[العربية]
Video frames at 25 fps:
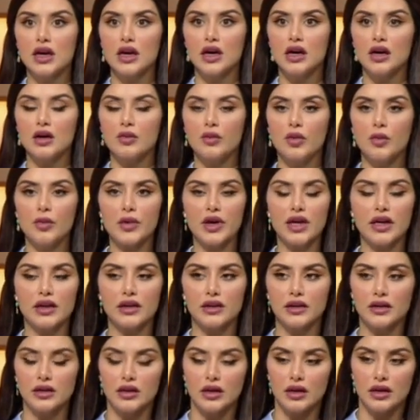آه،
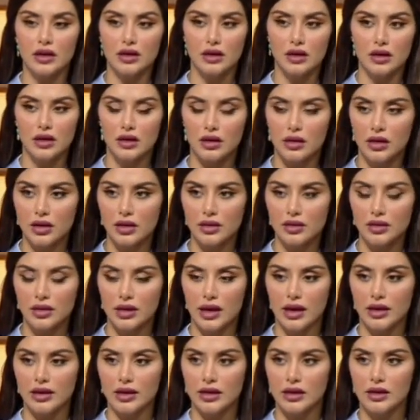ممكن آه،
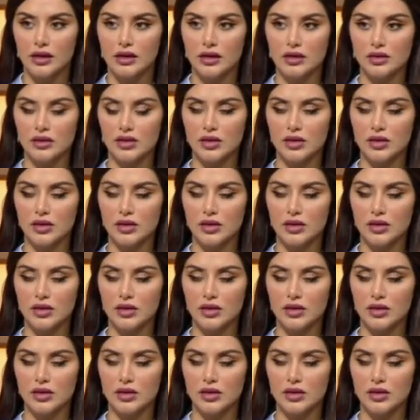يعني